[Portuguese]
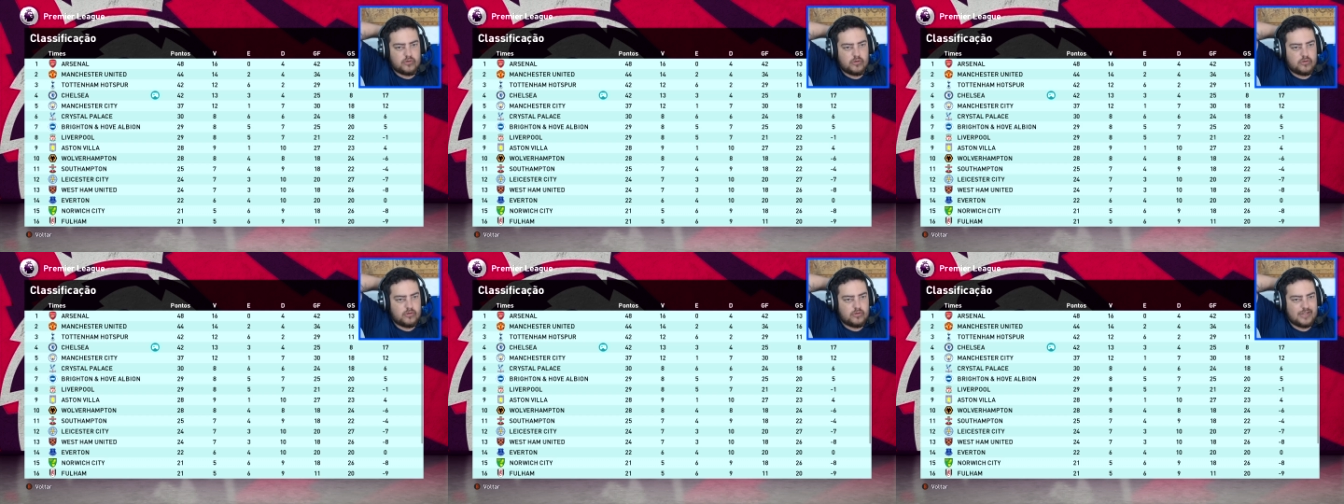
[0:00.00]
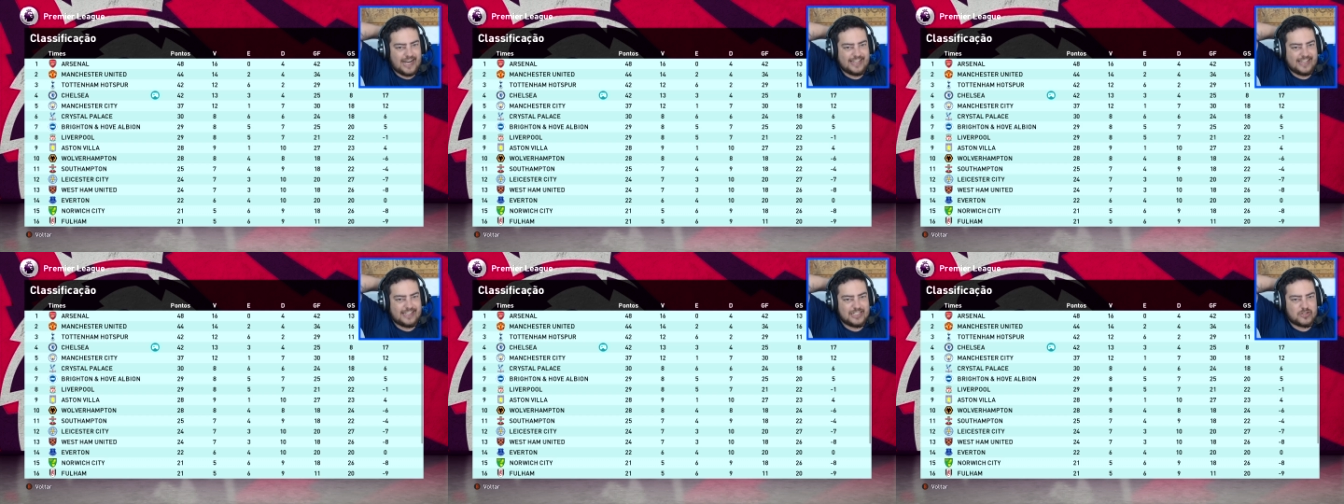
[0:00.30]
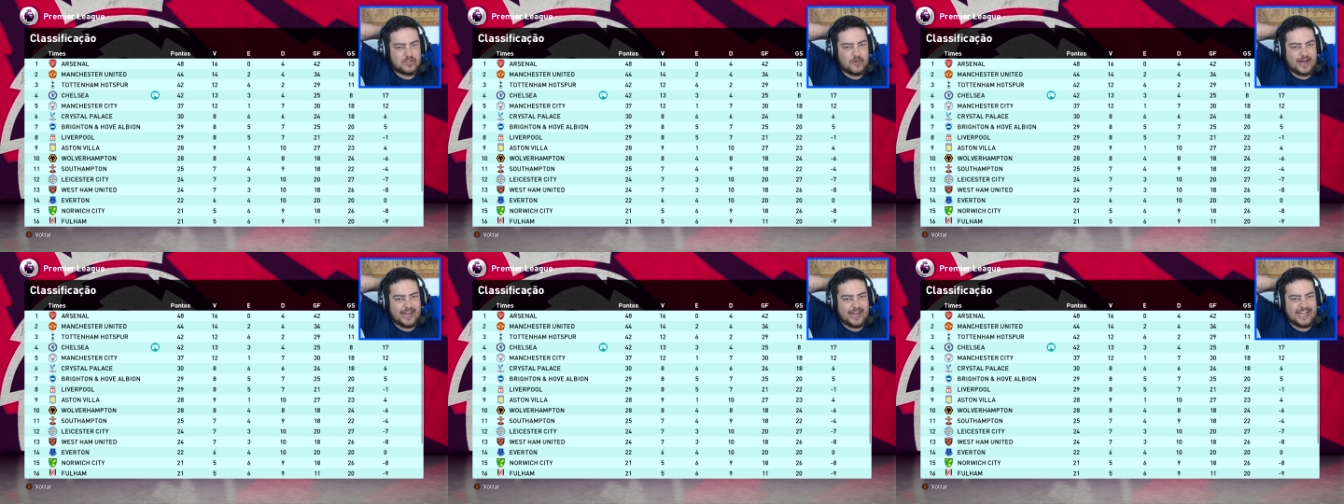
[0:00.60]
o
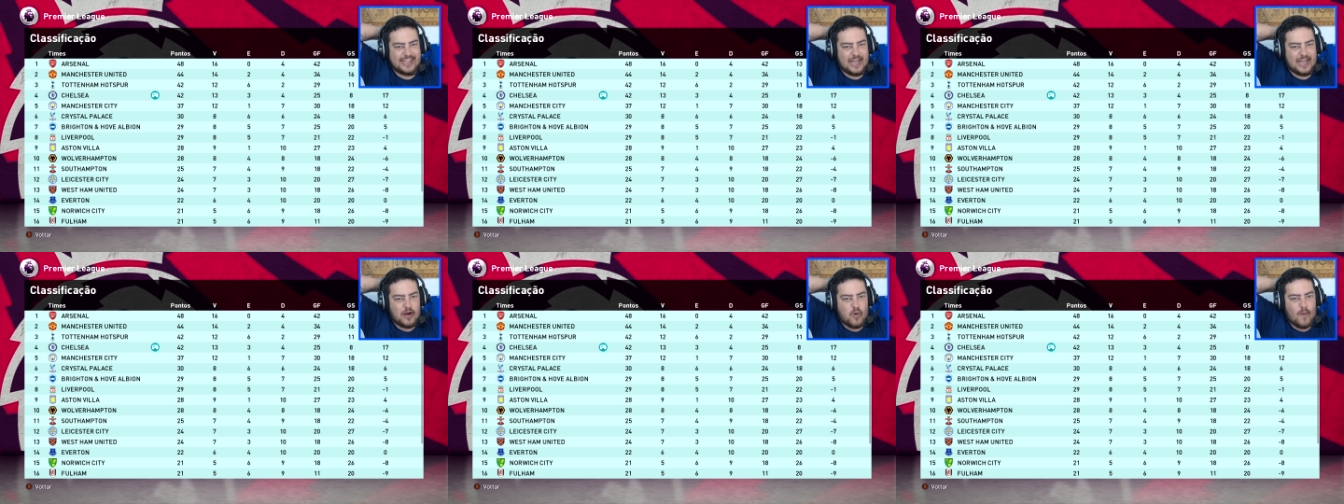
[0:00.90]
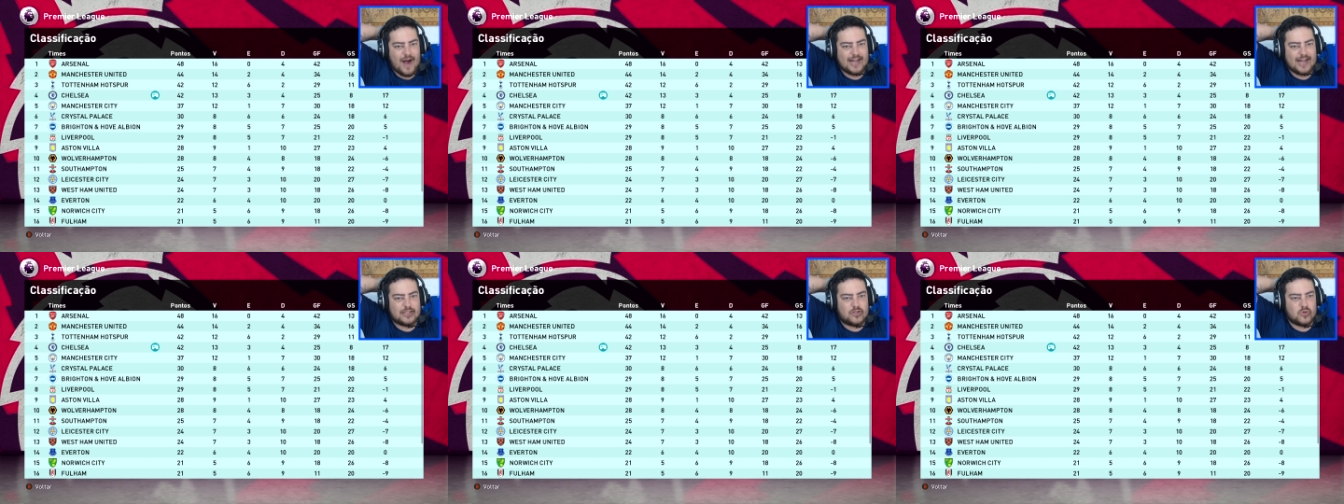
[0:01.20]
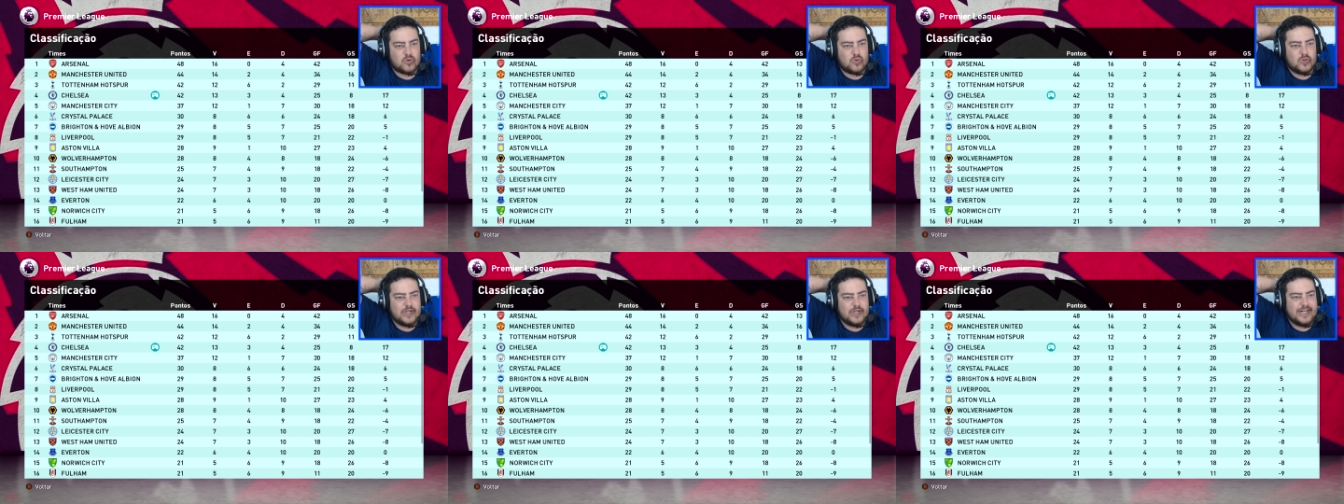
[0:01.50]
United
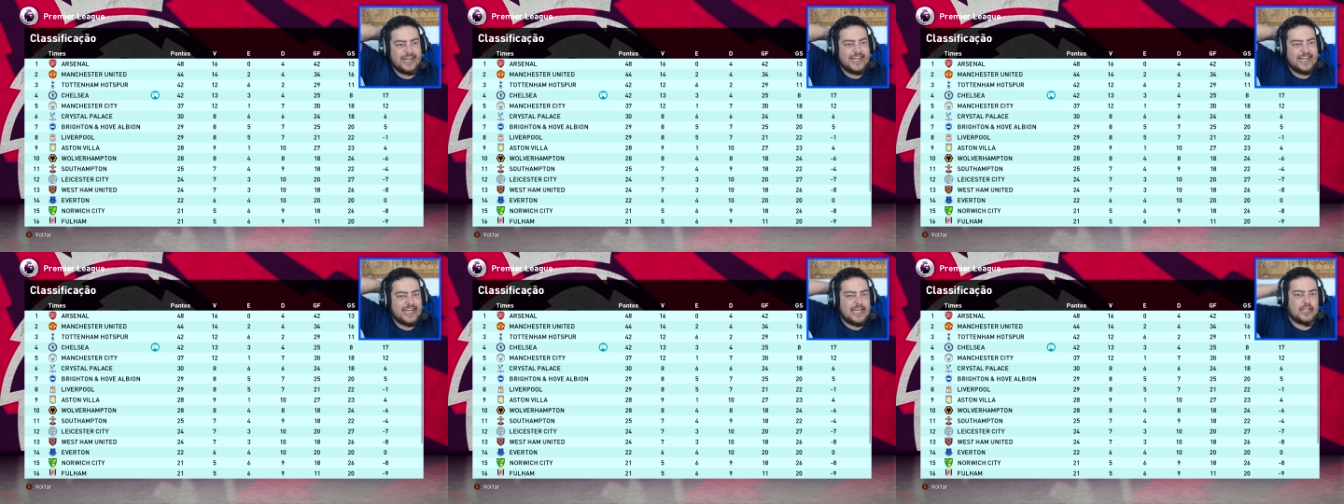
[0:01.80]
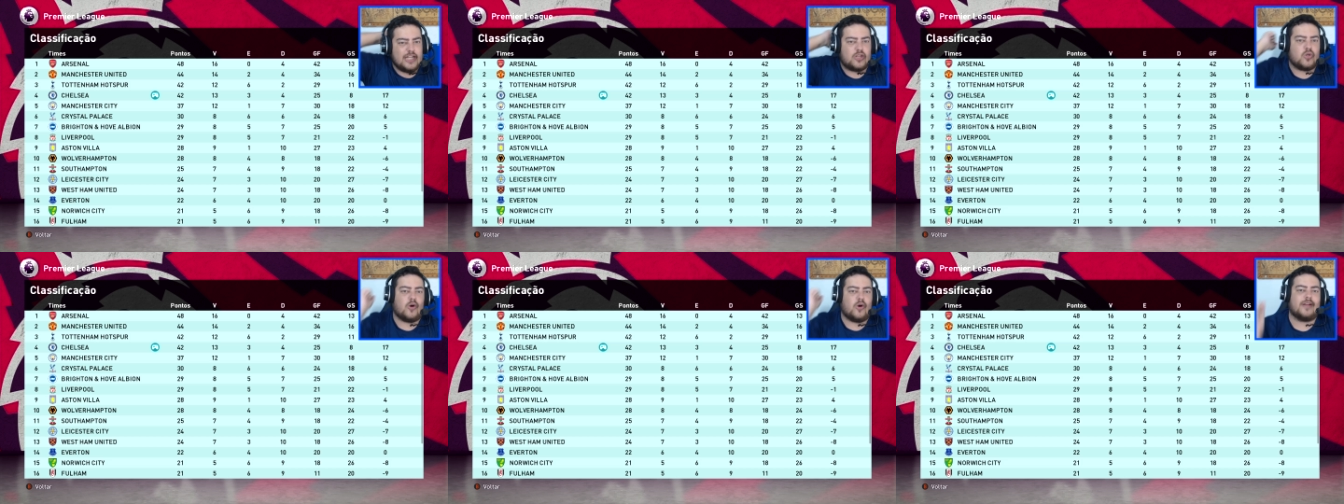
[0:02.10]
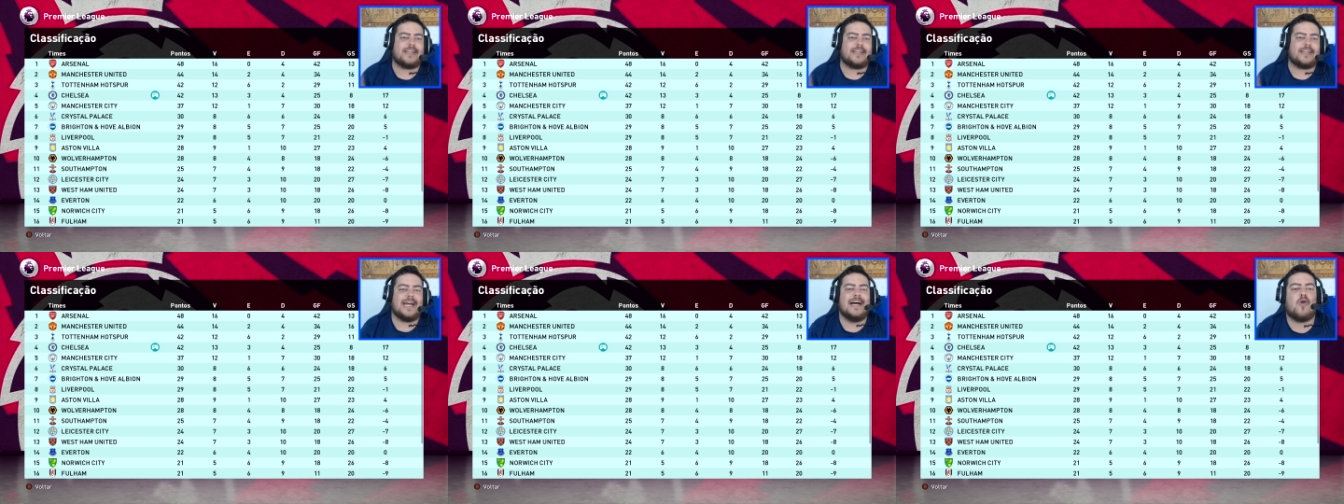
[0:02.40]
44 e
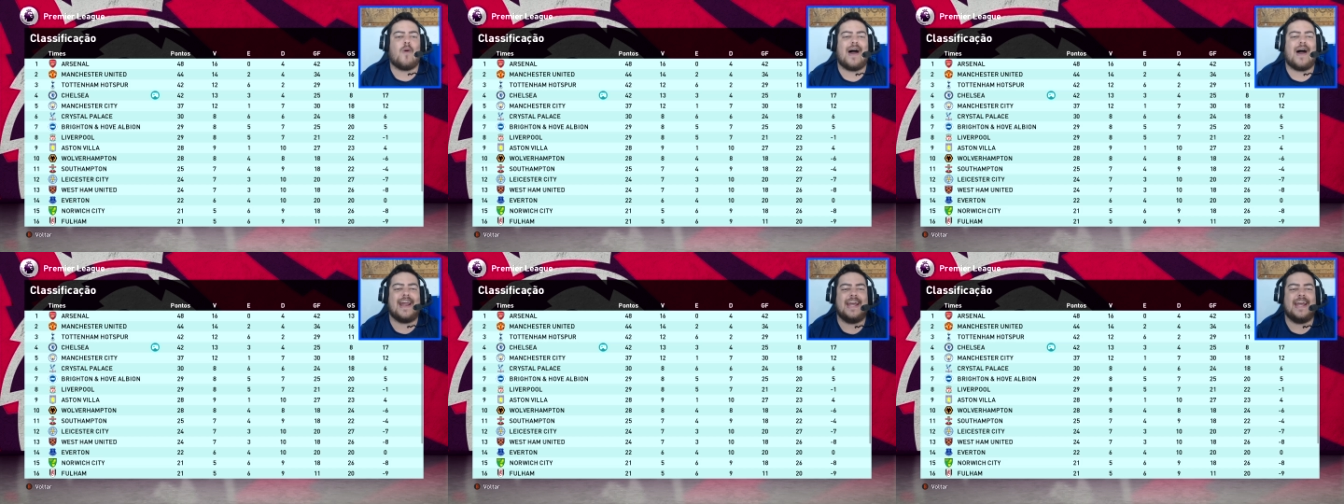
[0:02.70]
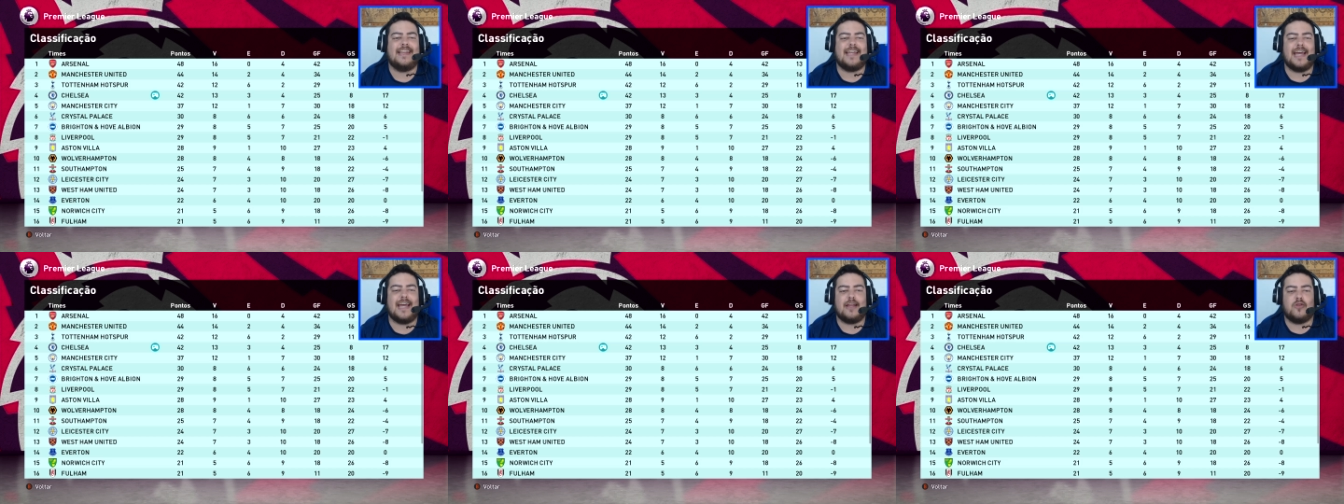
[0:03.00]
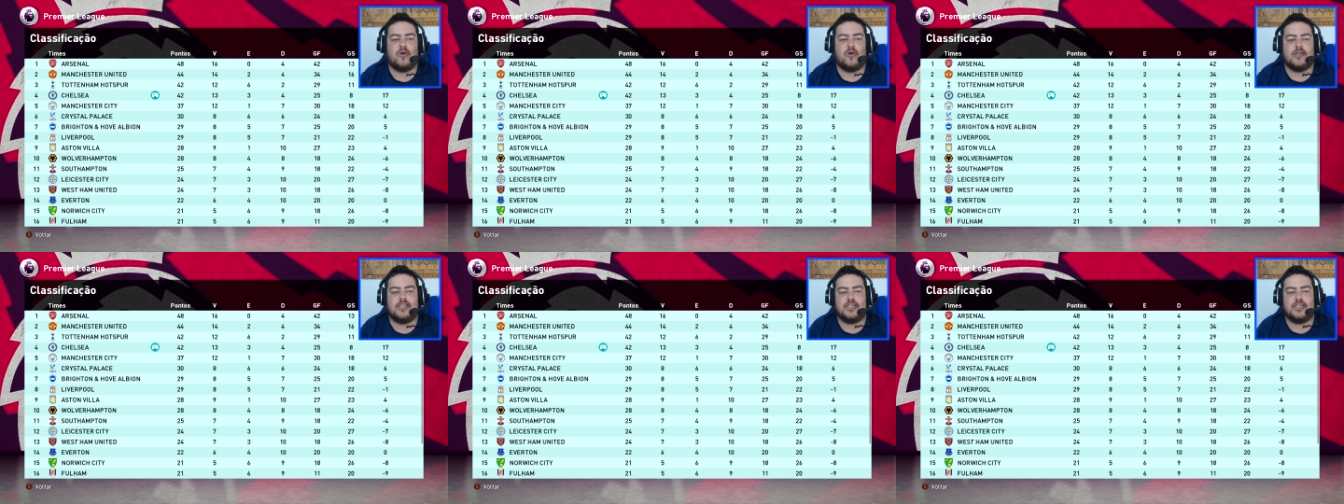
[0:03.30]
Tottenham
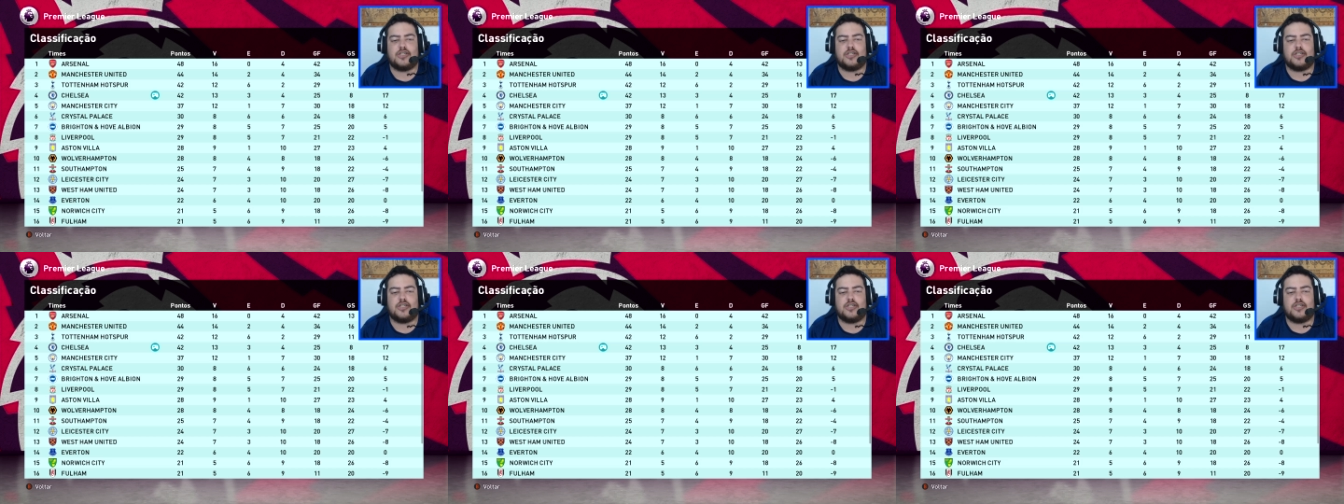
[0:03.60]
42.